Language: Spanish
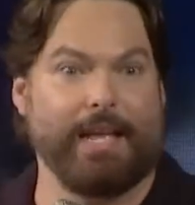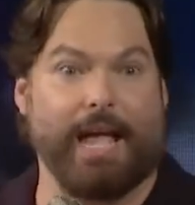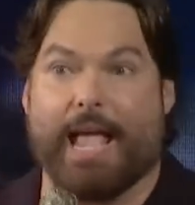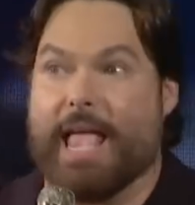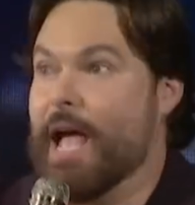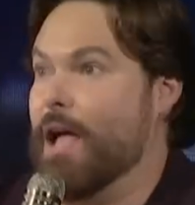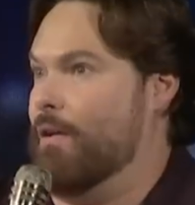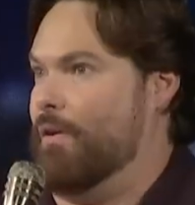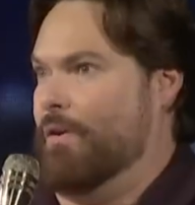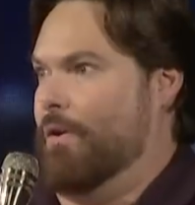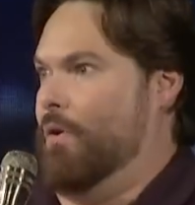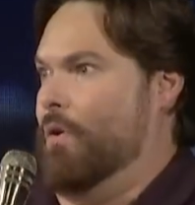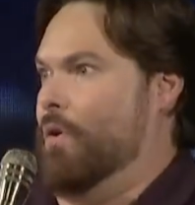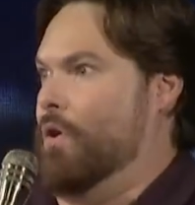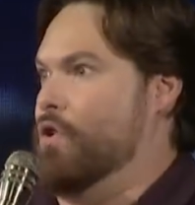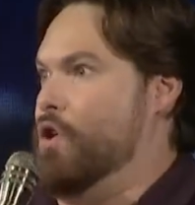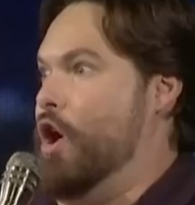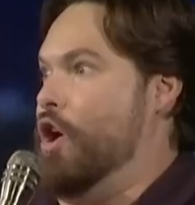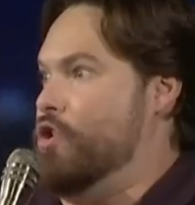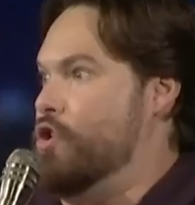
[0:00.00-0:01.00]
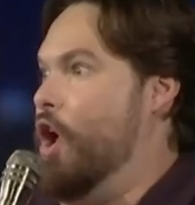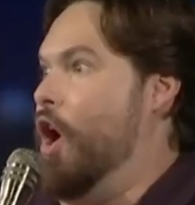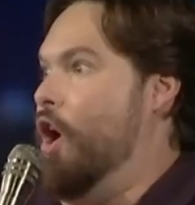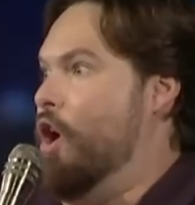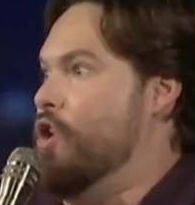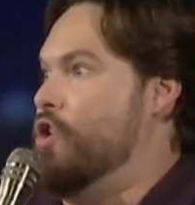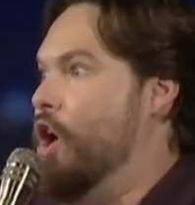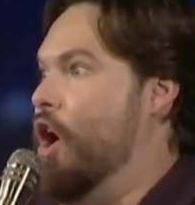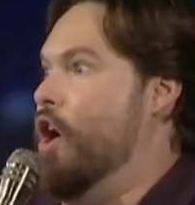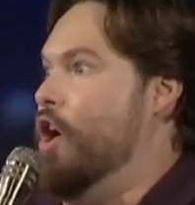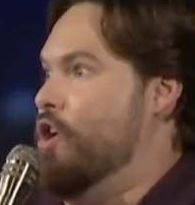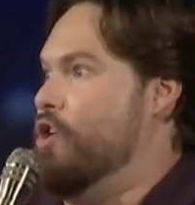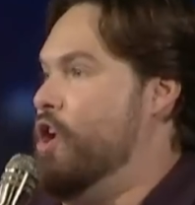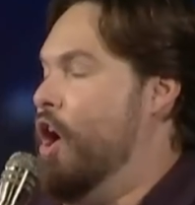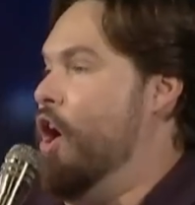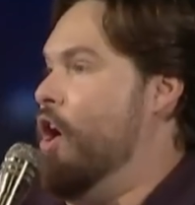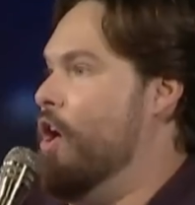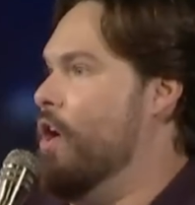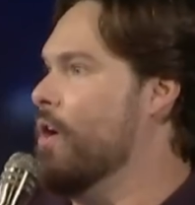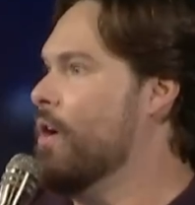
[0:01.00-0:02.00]
Y ella, no, no, no,
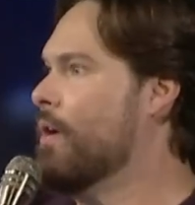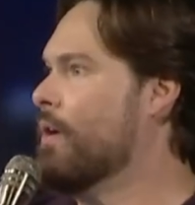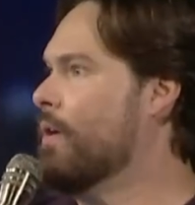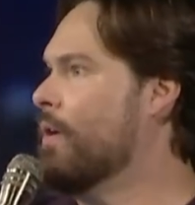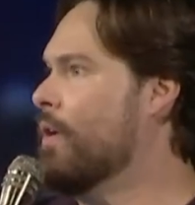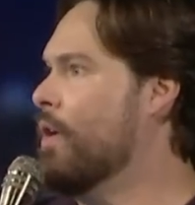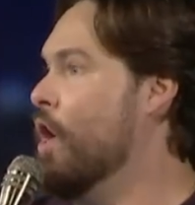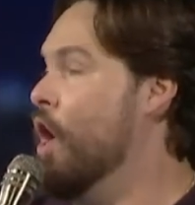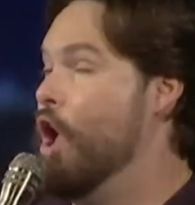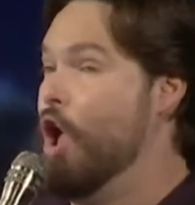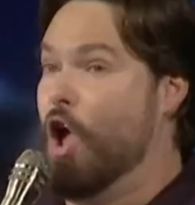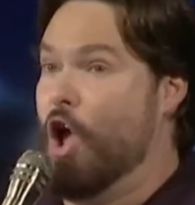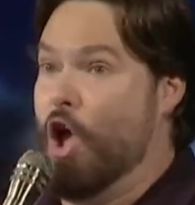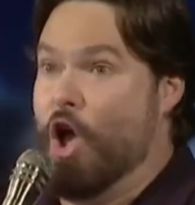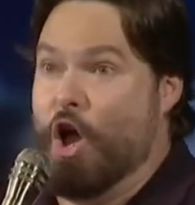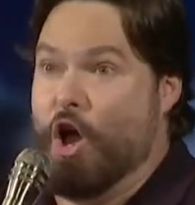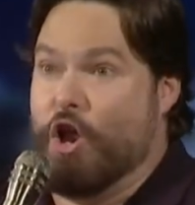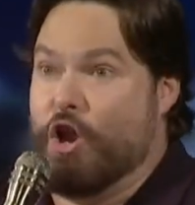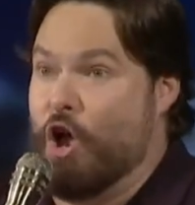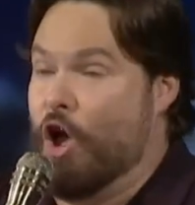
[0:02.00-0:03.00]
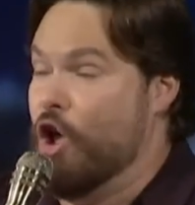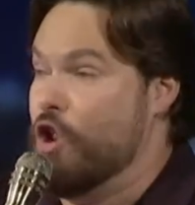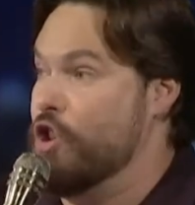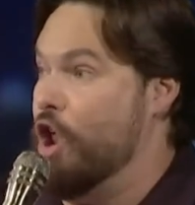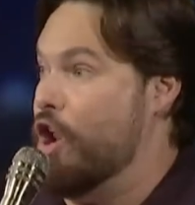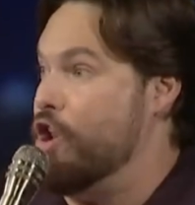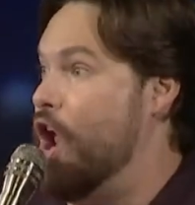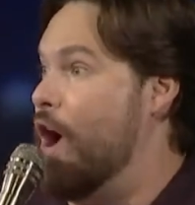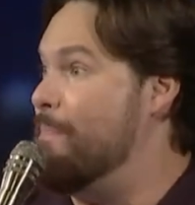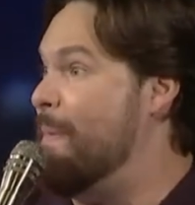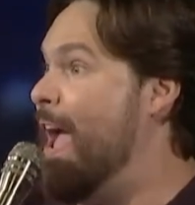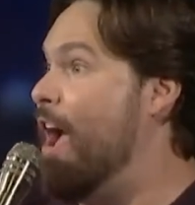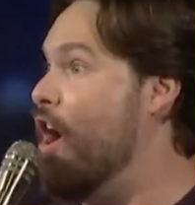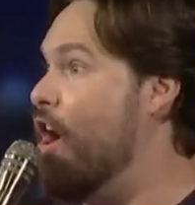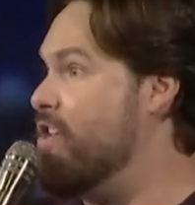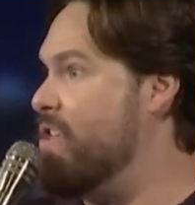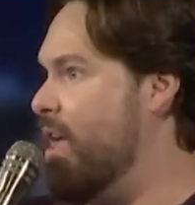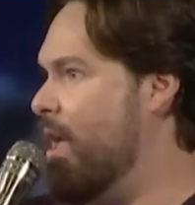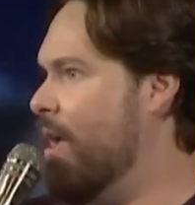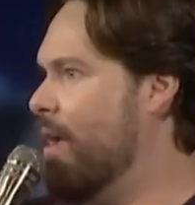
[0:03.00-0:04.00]
no. No, no me
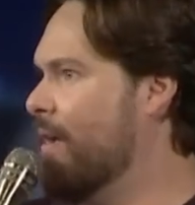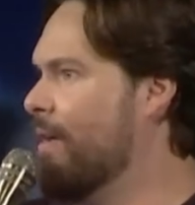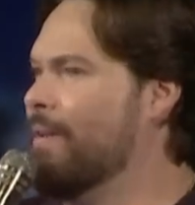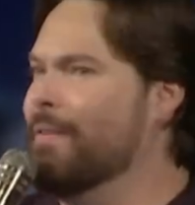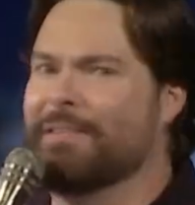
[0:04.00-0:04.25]
oye.